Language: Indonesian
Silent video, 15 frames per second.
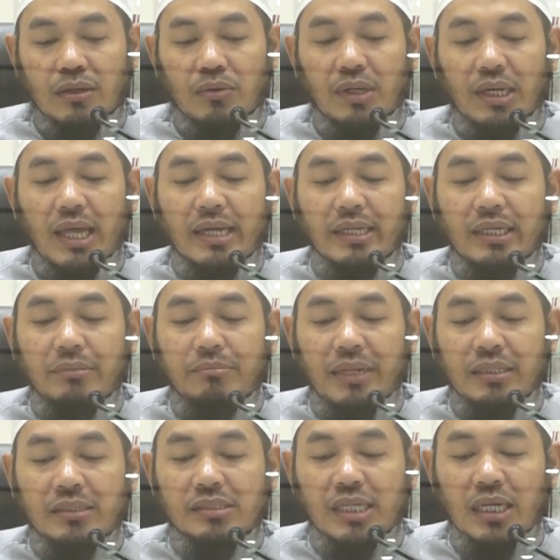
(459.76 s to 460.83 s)
Walakin
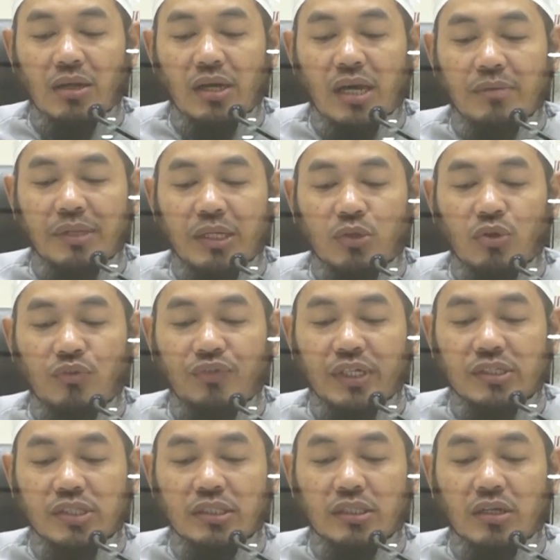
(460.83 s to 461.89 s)
man saraha bil kufri
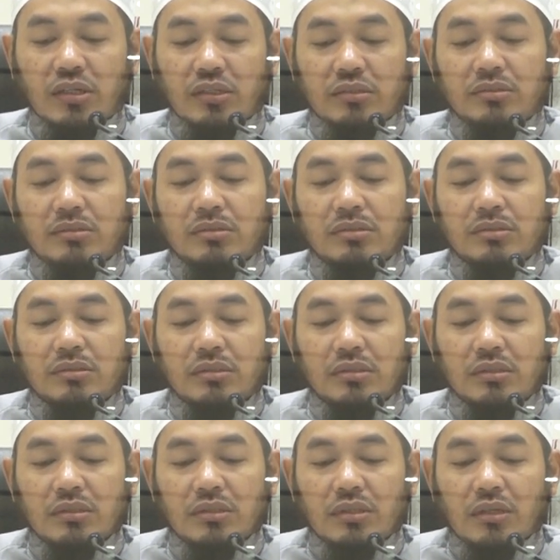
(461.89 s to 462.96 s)
sadran
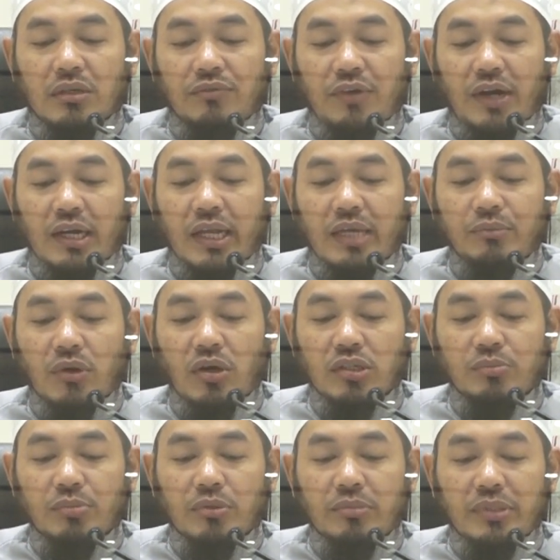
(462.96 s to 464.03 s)
fa'alaim
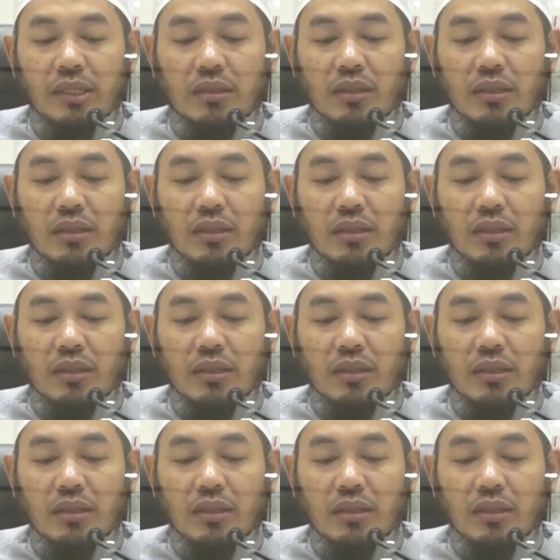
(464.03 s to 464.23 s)
ghadabun